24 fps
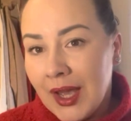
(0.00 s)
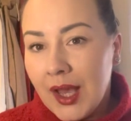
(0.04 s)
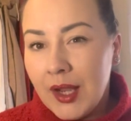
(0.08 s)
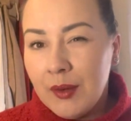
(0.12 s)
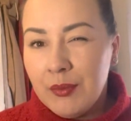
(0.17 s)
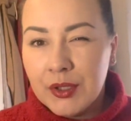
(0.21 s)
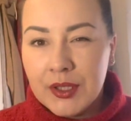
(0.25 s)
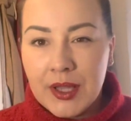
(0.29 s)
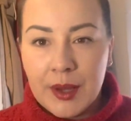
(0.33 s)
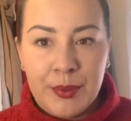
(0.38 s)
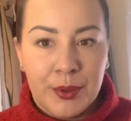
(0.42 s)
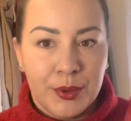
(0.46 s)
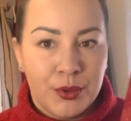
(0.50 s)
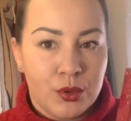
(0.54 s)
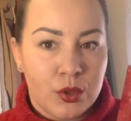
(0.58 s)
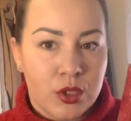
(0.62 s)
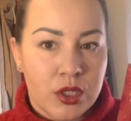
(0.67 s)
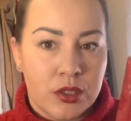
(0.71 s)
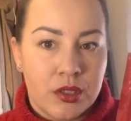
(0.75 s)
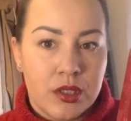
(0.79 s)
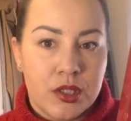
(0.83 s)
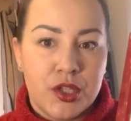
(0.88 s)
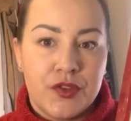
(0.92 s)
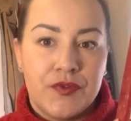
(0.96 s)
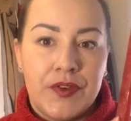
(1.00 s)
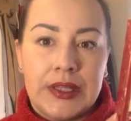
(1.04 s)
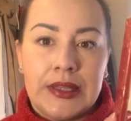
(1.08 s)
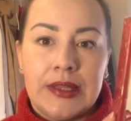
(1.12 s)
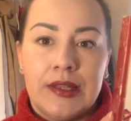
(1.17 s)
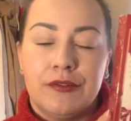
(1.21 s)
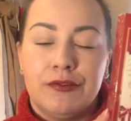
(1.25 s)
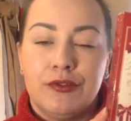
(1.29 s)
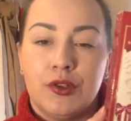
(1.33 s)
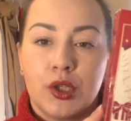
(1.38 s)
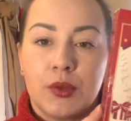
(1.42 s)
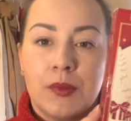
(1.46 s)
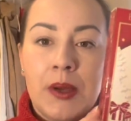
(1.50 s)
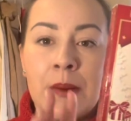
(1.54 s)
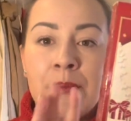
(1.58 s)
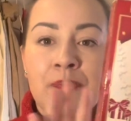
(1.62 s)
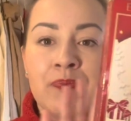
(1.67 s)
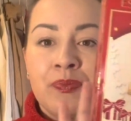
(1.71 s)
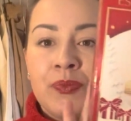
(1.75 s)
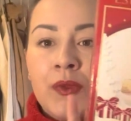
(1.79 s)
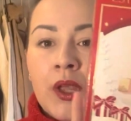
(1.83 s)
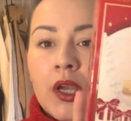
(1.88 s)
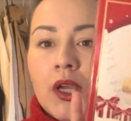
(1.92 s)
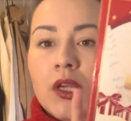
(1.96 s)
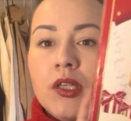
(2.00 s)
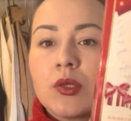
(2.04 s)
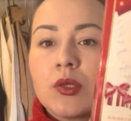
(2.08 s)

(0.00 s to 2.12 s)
albo na podróże to jest świetna forma. I